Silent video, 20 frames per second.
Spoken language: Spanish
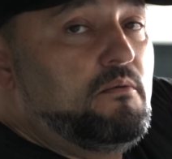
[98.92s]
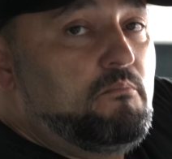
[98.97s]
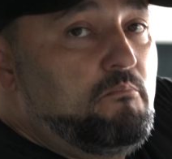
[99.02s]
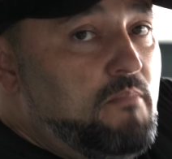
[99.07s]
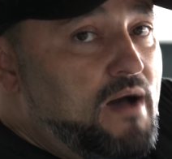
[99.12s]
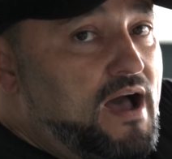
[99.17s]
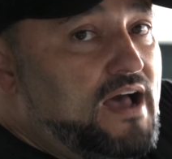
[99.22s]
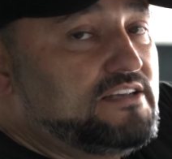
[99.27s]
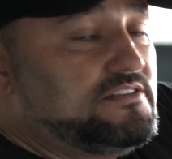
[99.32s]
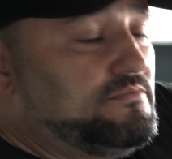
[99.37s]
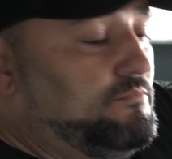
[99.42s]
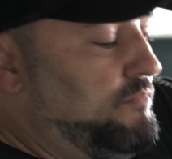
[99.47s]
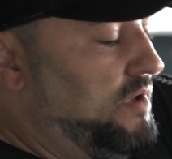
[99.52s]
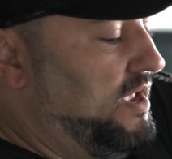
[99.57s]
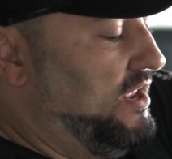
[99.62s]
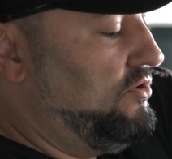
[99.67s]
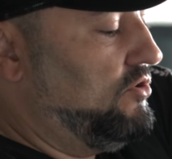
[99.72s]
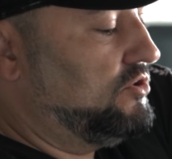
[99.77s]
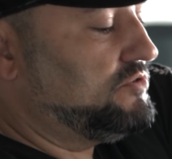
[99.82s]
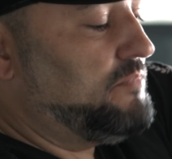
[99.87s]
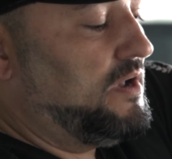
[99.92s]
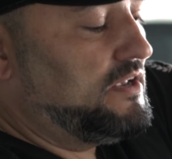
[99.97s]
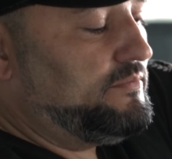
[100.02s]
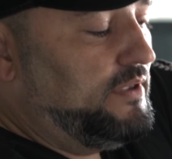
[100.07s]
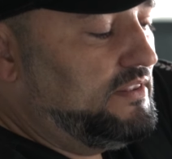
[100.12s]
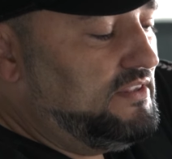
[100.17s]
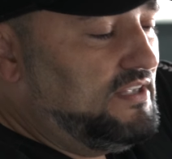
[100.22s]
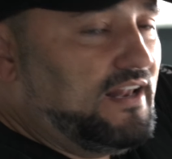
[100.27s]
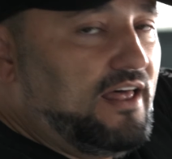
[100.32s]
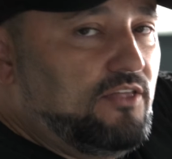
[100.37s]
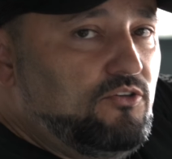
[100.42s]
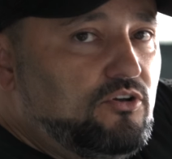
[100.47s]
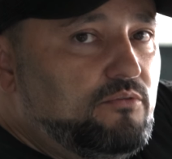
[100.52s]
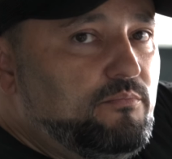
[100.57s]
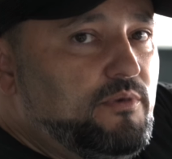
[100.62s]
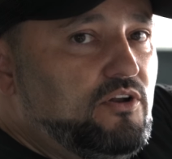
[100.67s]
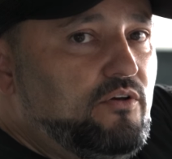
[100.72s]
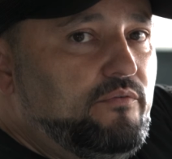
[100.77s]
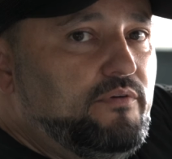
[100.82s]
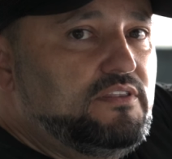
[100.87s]
más, menos, más ventilador,
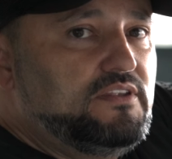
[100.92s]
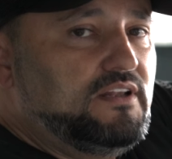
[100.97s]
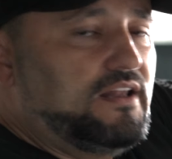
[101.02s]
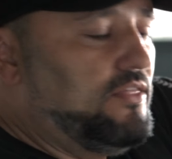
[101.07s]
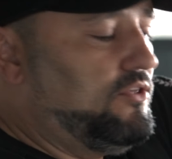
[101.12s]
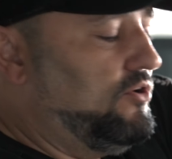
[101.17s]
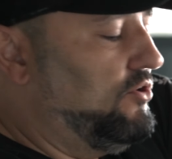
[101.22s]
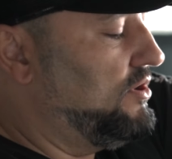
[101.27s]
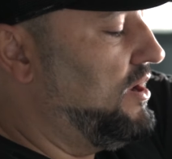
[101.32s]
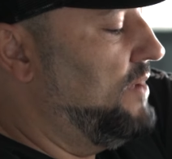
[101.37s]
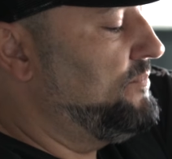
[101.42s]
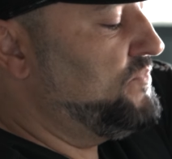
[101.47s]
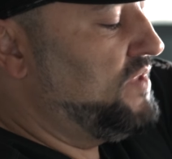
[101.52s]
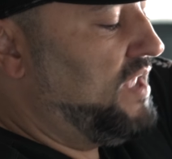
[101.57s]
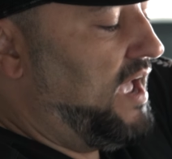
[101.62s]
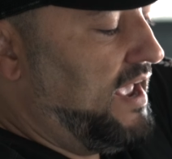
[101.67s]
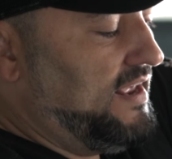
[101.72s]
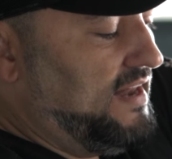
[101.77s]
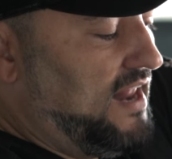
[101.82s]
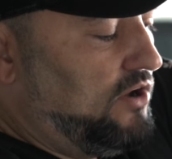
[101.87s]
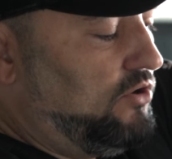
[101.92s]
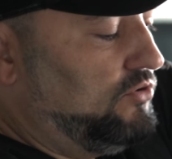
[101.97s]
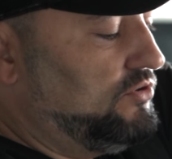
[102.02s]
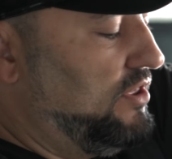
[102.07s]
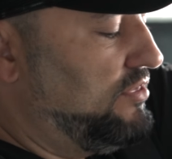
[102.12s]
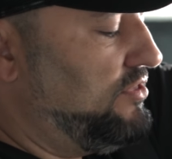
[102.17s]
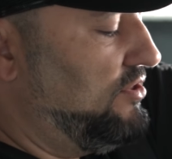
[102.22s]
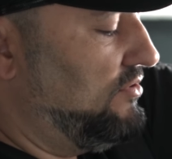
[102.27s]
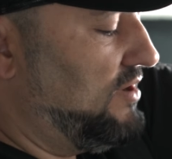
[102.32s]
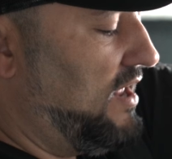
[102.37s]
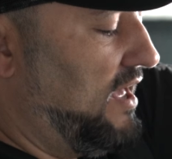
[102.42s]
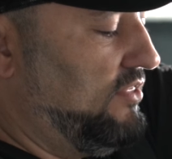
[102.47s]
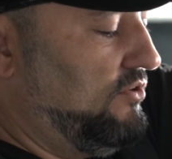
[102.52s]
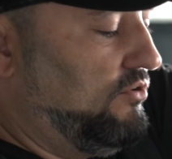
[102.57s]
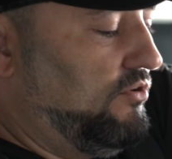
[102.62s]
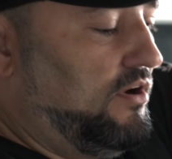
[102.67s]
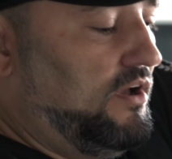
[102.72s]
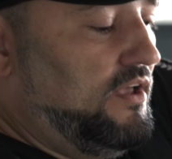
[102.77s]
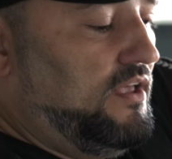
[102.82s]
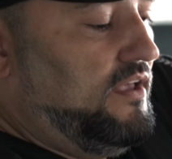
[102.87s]
menos ventilador, aire
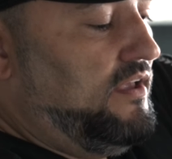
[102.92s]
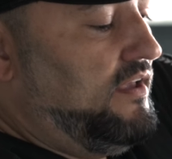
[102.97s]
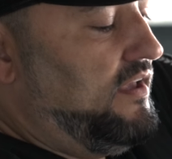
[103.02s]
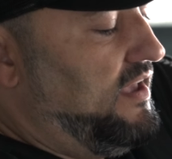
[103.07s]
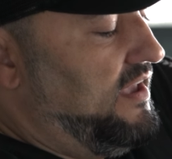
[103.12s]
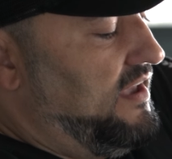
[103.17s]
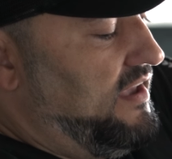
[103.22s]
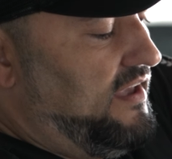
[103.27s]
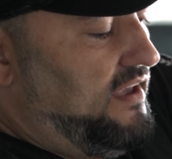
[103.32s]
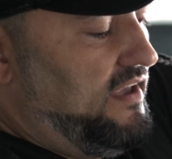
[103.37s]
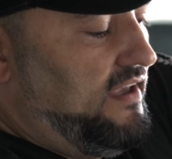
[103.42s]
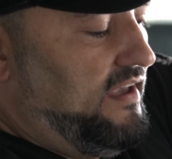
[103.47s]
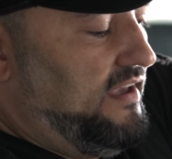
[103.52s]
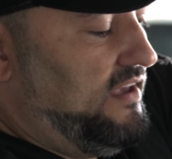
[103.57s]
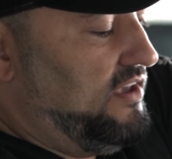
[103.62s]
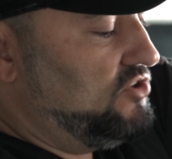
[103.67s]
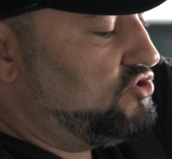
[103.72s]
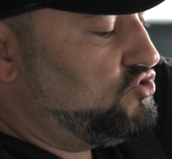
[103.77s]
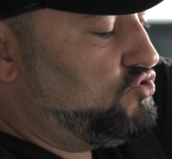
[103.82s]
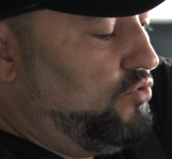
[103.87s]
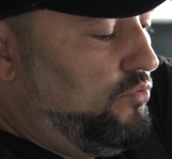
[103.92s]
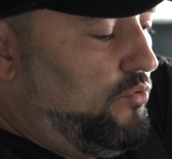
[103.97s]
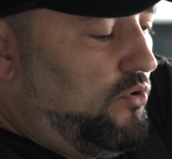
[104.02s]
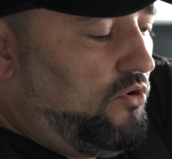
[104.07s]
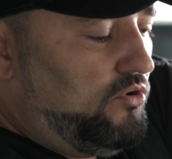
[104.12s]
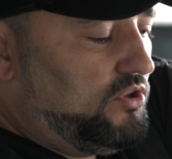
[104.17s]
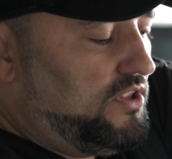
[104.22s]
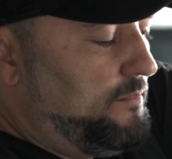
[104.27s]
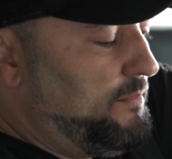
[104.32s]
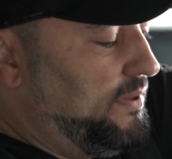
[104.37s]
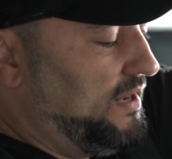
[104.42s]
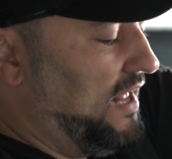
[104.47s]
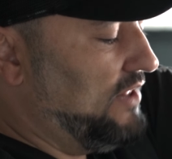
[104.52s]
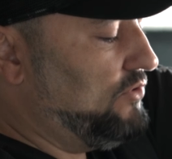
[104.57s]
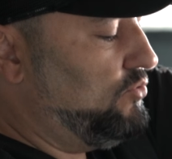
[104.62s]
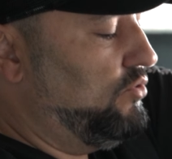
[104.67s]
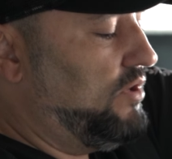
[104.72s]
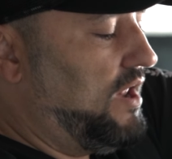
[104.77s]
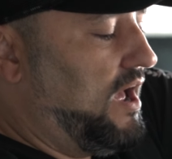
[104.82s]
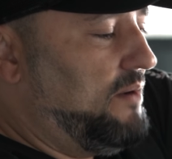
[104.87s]
acondicionado, eh, subo
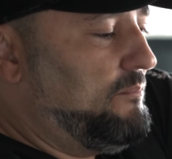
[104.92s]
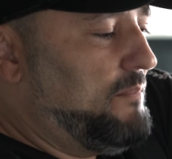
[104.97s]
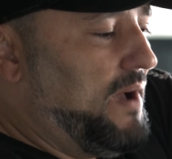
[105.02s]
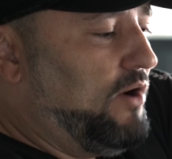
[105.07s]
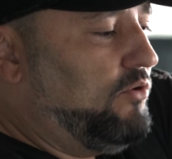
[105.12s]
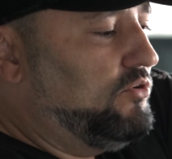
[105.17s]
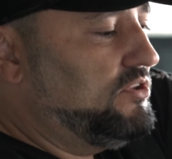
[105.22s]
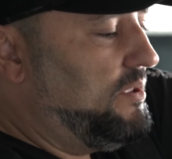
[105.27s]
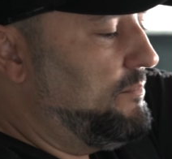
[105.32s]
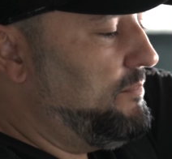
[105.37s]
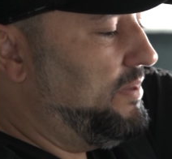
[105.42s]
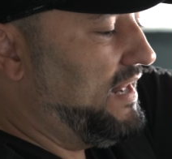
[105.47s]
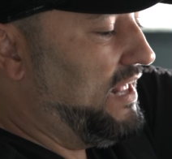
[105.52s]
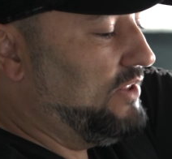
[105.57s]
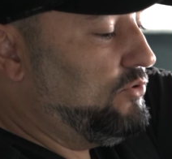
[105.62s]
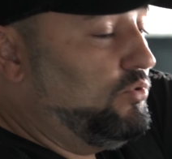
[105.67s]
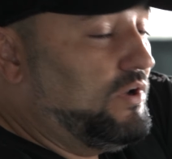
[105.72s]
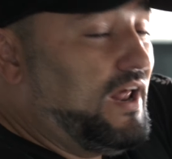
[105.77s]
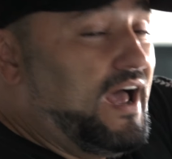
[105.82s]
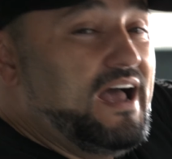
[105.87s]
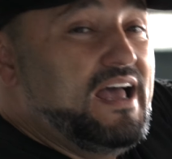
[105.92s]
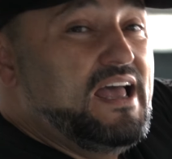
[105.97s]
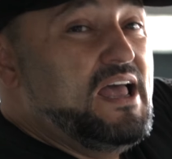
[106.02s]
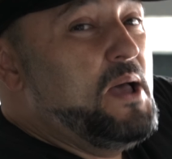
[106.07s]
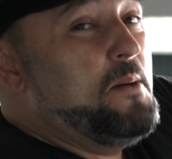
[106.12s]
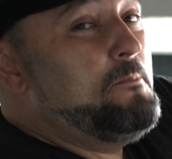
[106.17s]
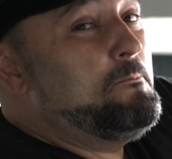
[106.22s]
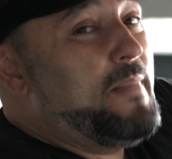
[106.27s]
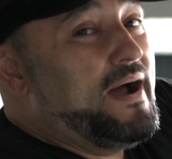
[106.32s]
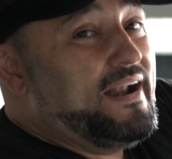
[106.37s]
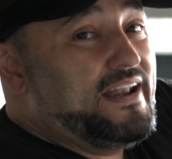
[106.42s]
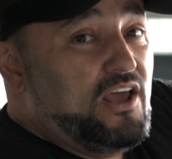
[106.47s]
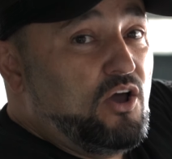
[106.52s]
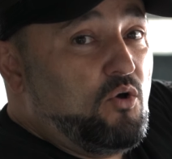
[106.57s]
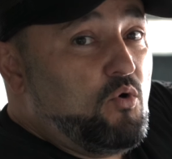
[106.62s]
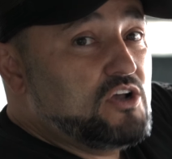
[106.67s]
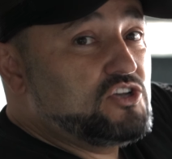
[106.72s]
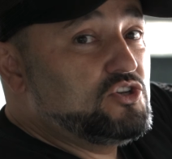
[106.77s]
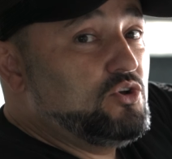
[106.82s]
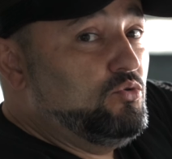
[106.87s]
temperatura, bajo temperatura,
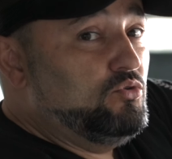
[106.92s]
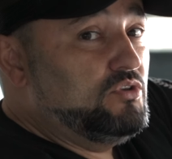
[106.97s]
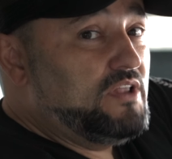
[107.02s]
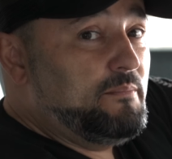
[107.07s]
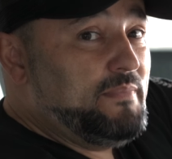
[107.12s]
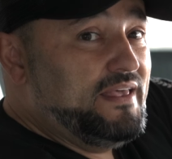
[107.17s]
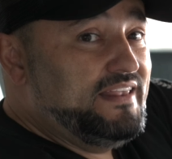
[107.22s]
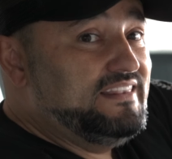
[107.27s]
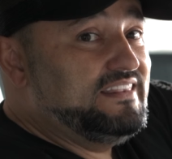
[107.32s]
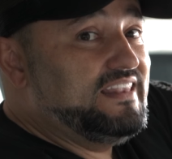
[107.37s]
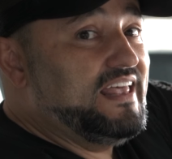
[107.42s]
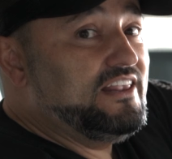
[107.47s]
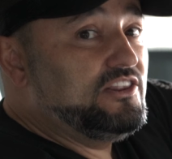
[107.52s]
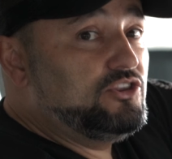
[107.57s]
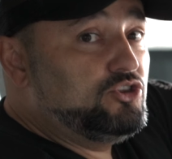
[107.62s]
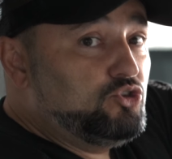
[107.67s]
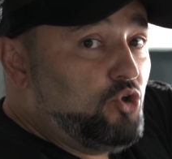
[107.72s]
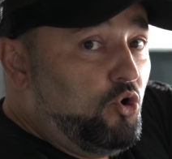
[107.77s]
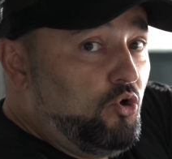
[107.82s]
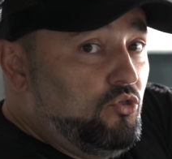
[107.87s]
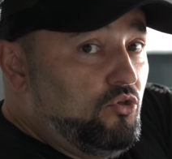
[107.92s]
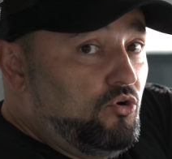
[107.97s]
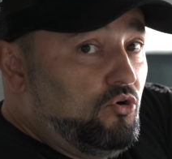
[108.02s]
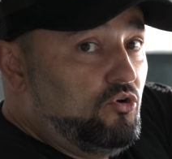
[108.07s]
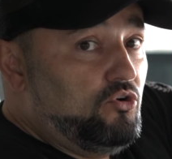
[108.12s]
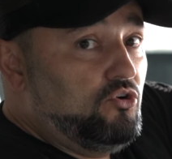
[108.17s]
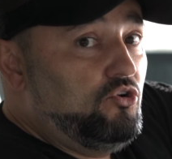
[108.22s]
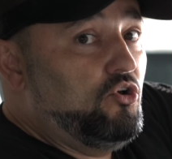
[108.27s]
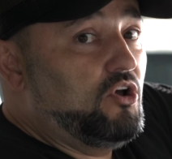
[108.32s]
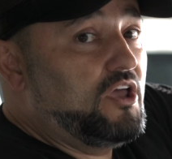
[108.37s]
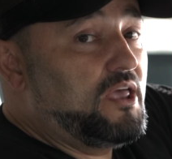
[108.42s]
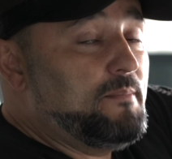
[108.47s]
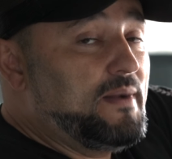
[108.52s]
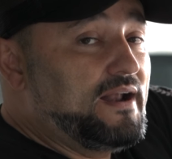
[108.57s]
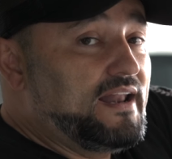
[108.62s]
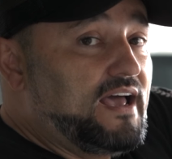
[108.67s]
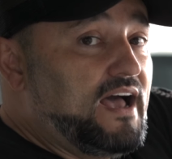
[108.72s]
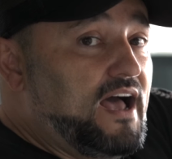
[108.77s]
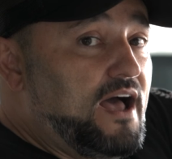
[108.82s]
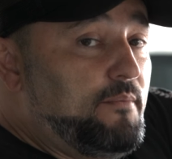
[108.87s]
manejo absolutamente todo lo que
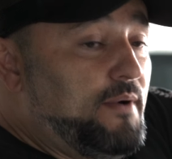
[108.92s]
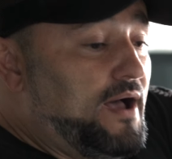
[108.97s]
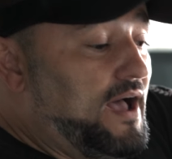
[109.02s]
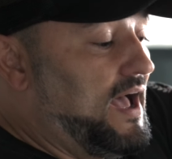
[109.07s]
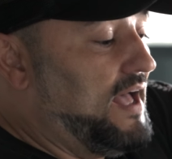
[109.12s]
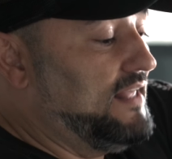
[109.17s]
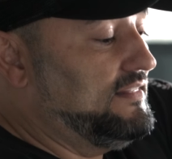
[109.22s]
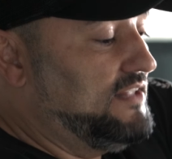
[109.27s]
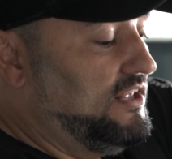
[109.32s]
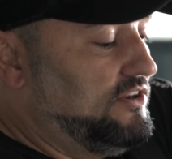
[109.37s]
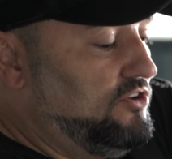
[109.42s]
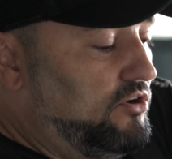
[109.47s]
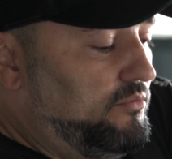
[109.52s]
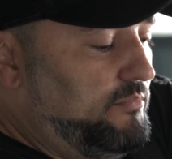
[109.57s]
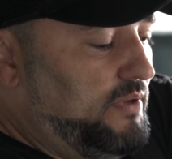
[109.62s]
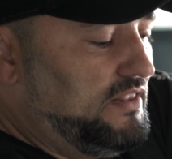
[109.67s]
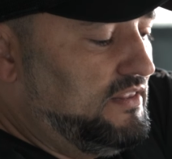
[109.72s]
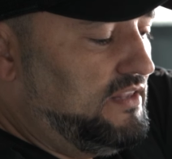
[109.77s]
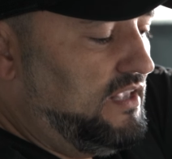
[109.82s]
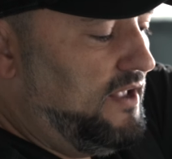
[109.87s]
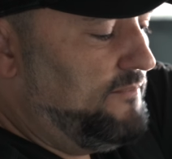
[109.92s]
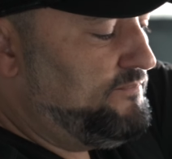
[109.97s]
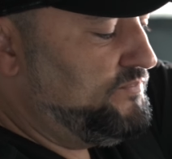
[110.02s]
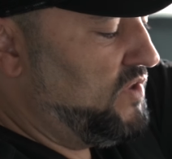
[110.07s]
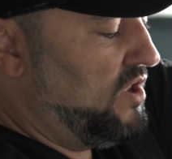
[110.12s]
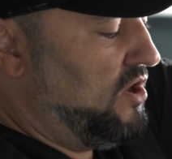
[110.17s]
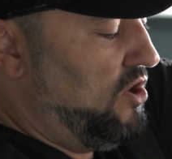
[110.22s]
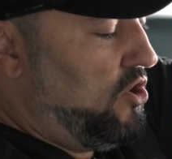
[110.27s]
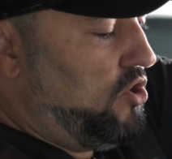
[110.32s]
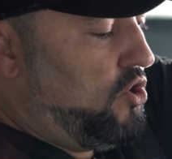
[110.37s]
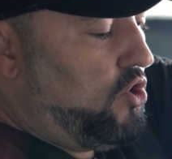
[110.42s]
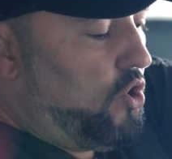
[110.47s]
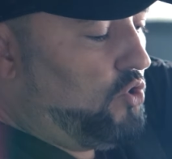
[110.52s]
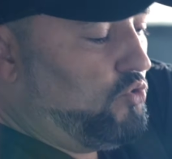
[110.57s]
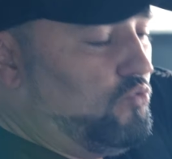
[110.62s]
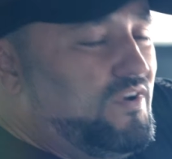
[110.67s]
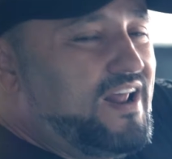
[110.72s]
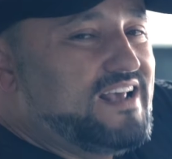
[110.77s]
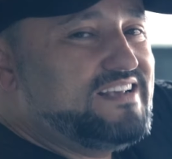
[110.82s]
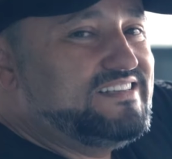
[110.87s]
manejaba anteriormente con una